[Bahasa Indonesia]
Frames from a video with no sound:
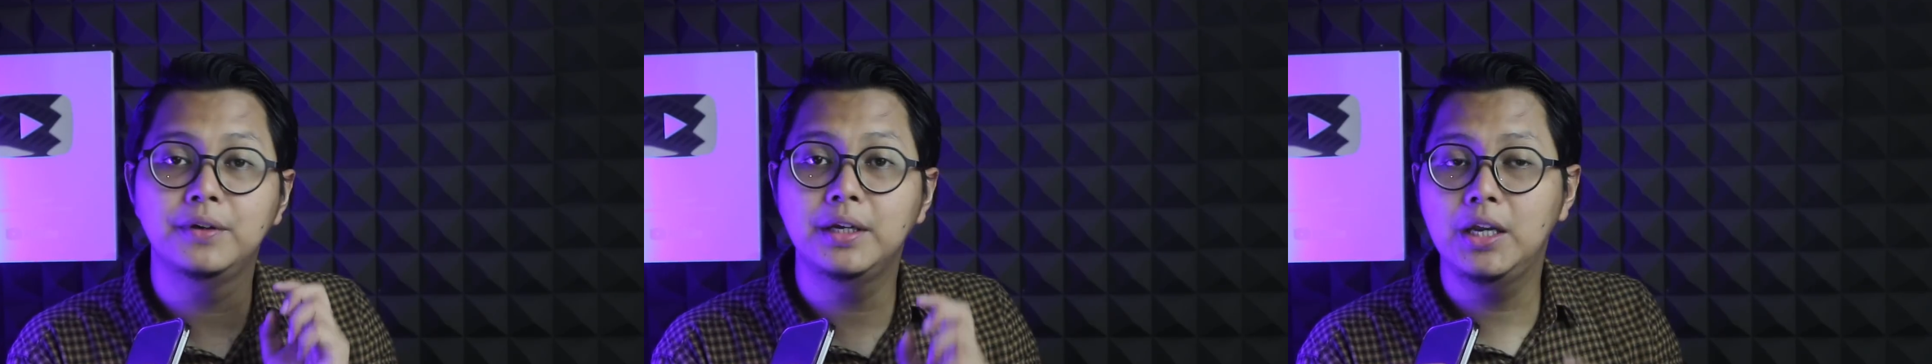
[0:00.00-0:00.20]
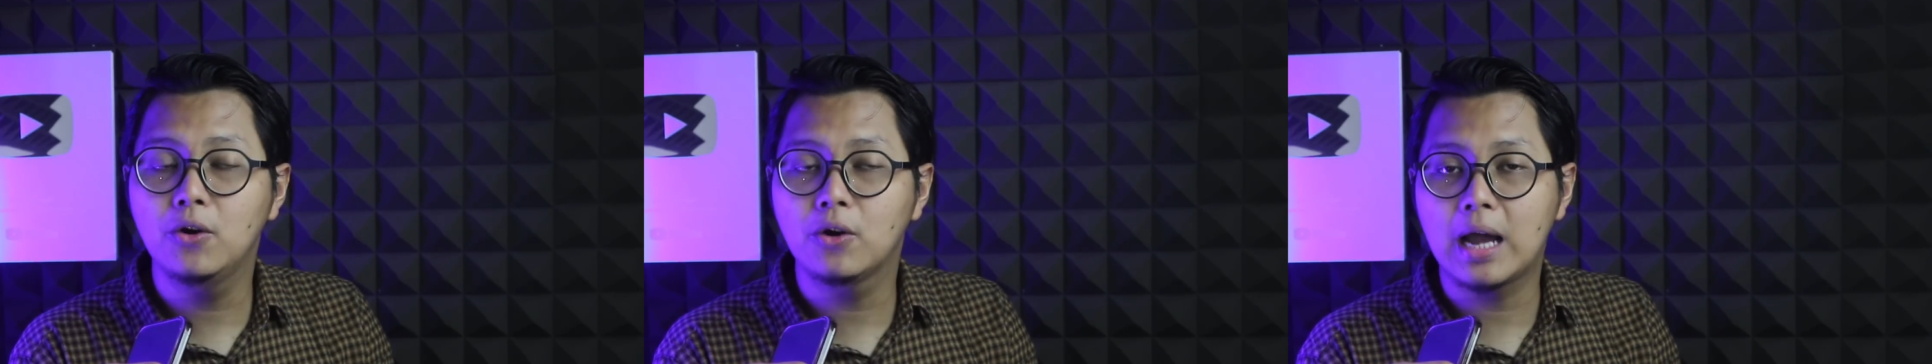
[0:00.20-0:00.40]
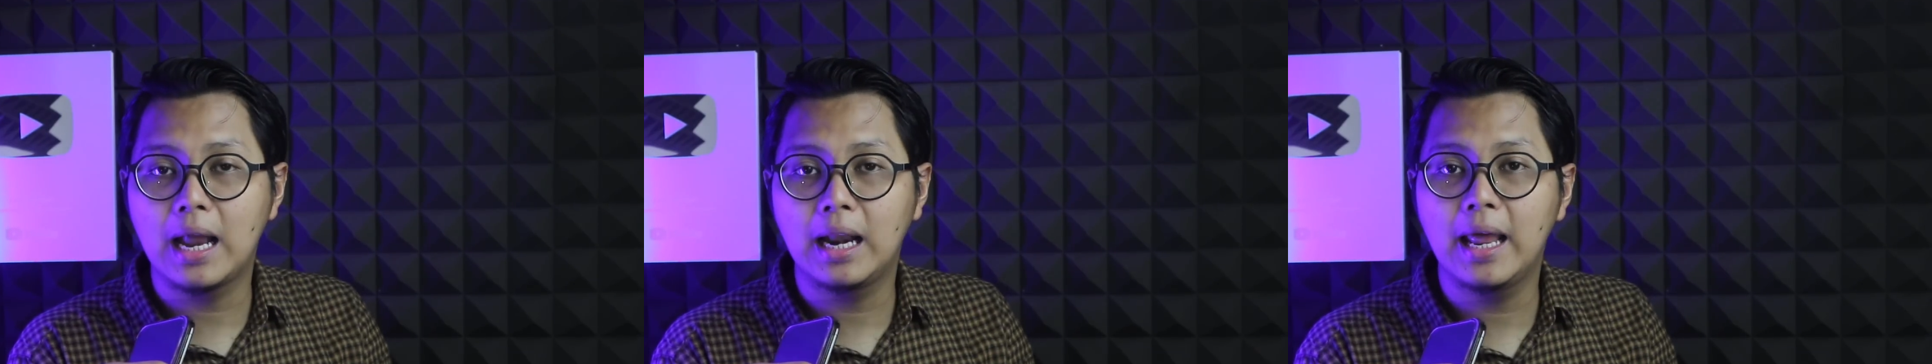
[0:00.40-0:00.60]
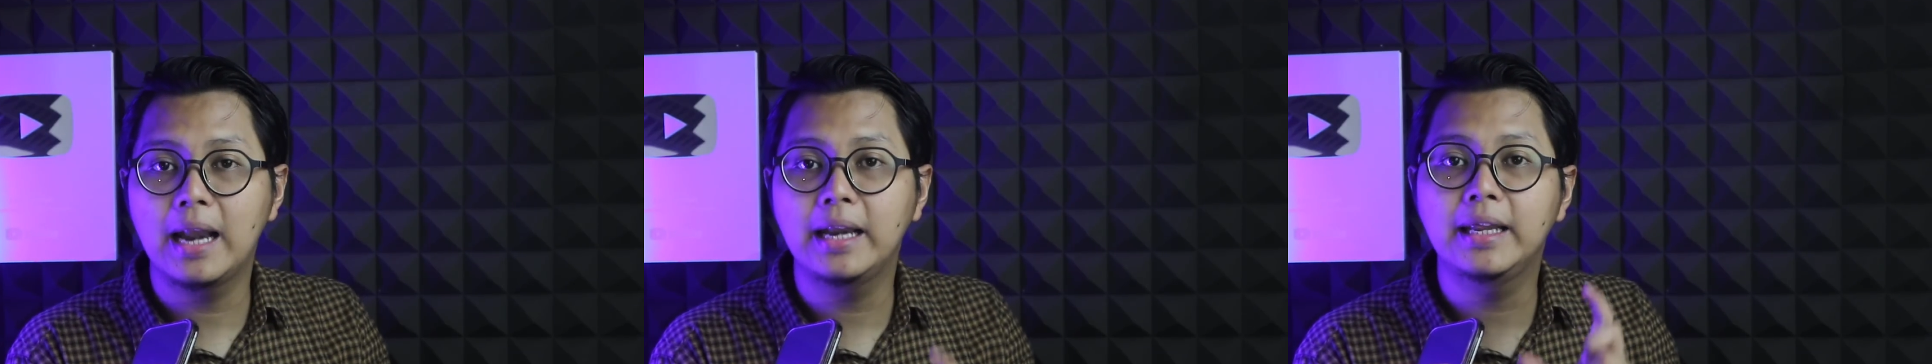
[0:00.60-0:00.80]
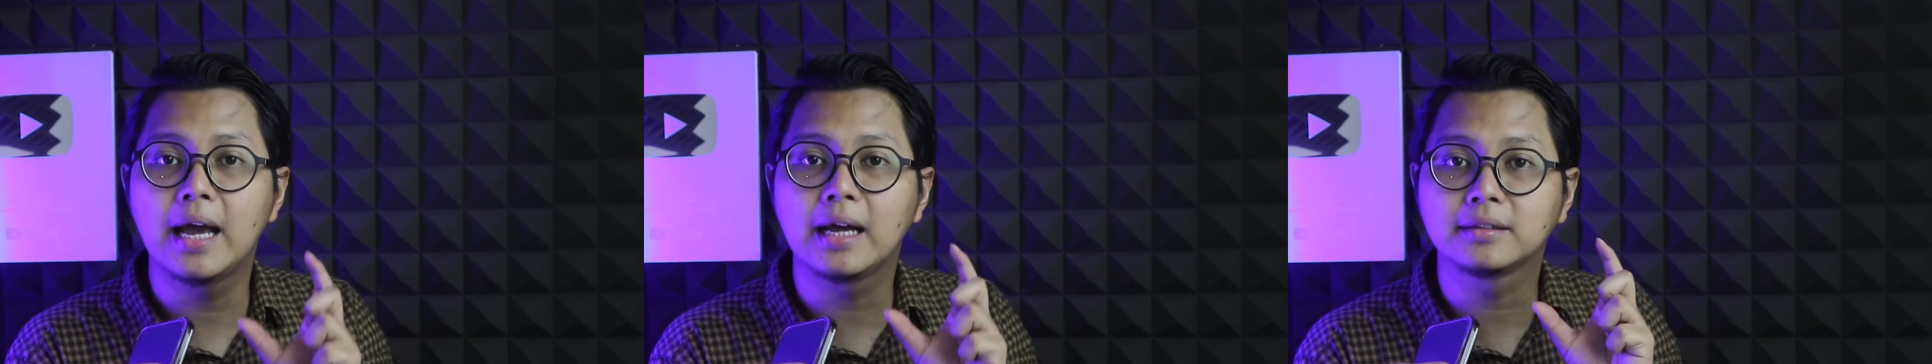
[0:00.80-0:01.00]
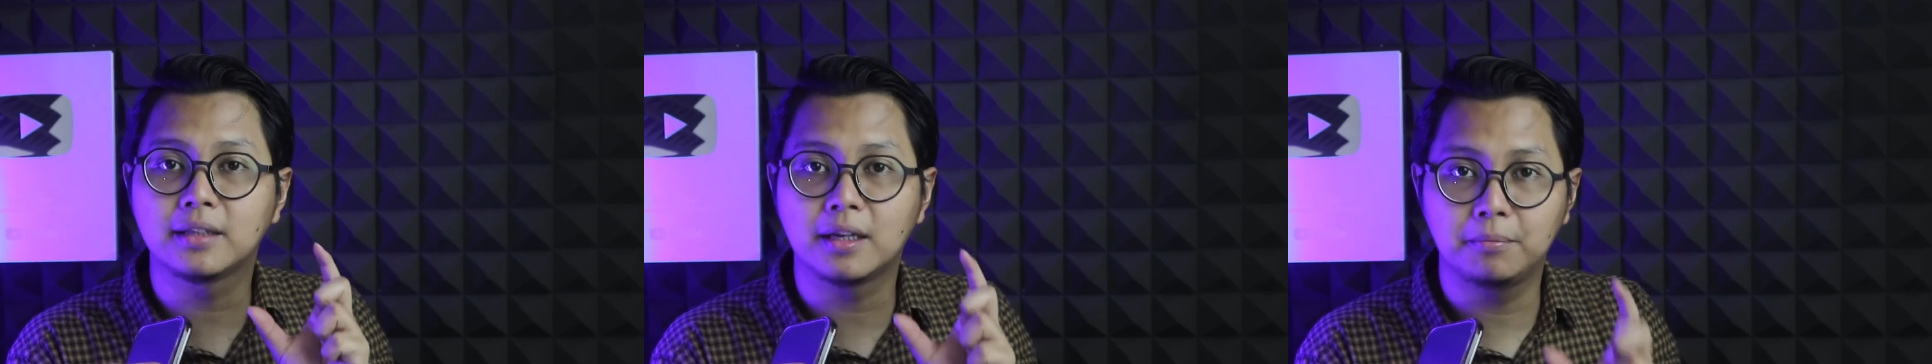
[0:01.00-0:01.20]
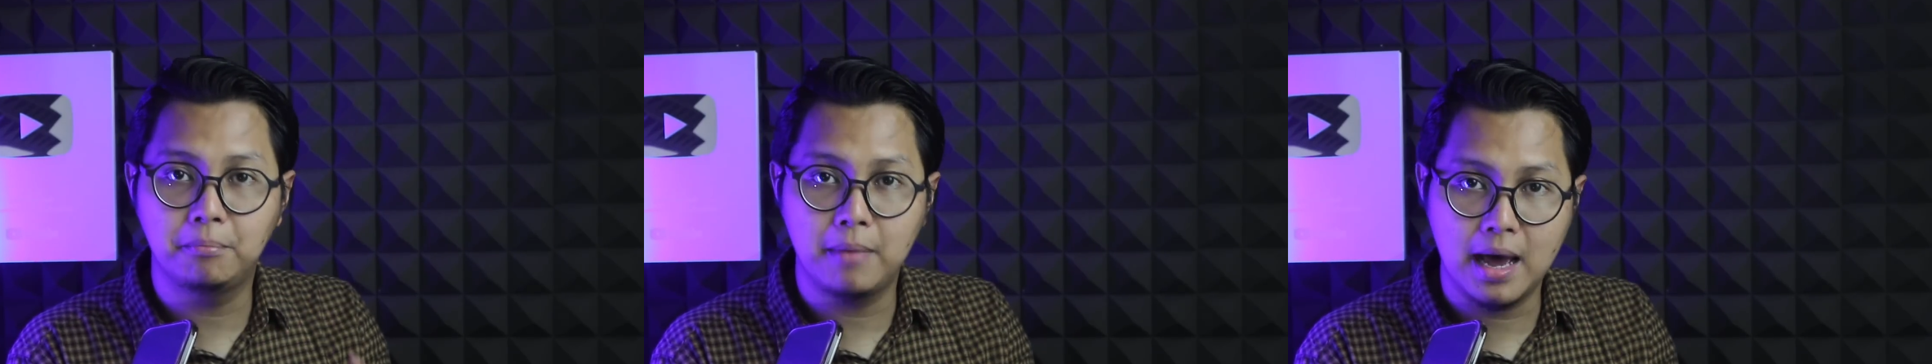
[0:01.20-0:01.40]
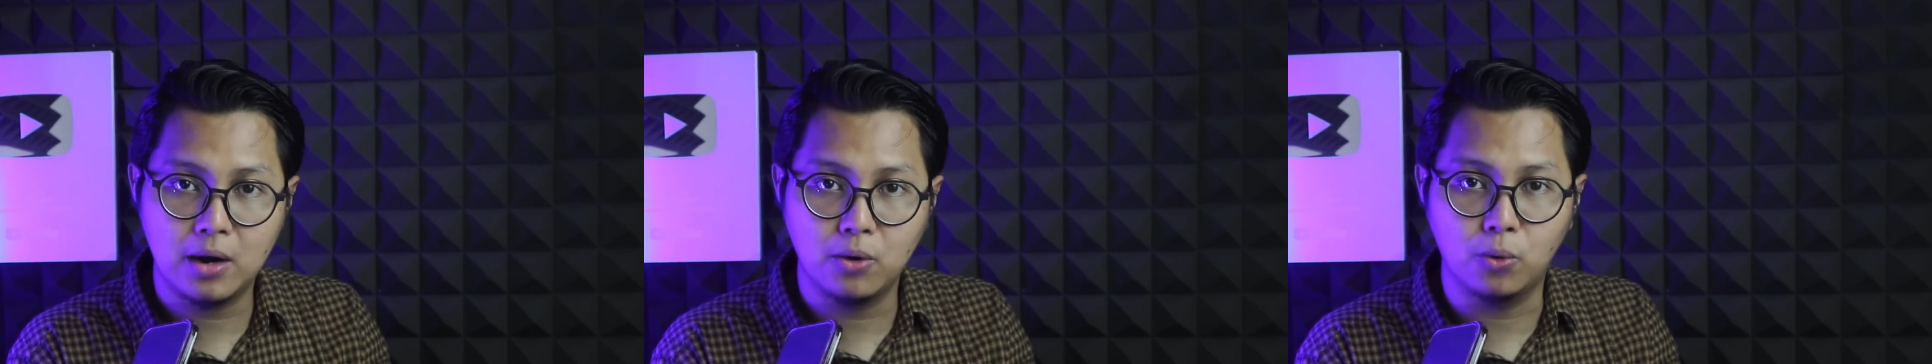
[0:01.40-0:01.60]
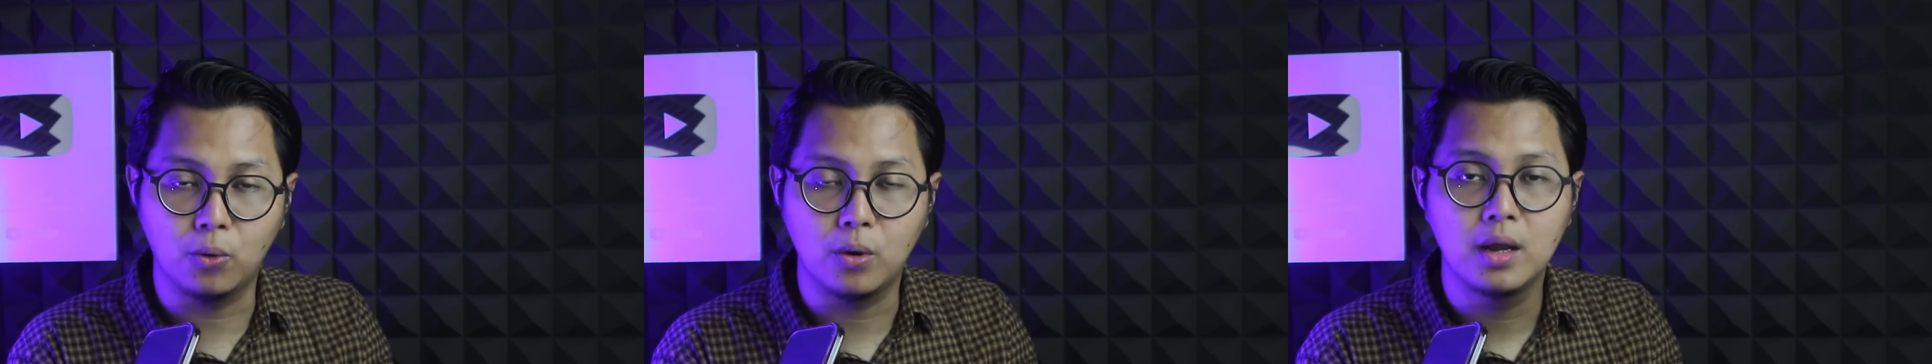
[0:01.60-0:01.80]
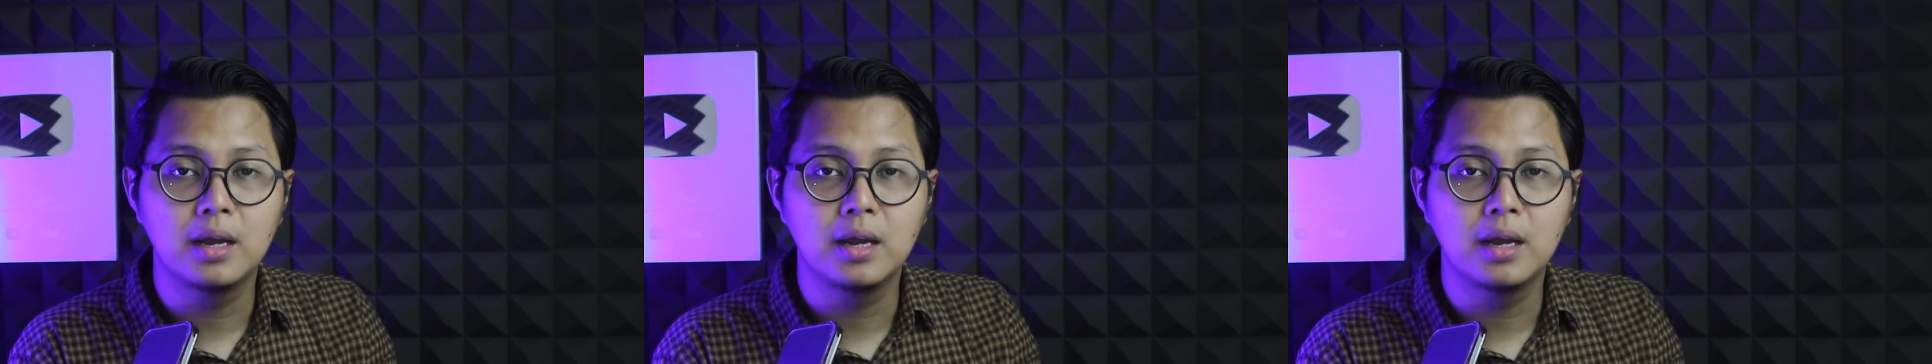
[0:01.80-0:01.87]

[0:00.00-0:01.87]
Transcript: video kalian yang terbaru.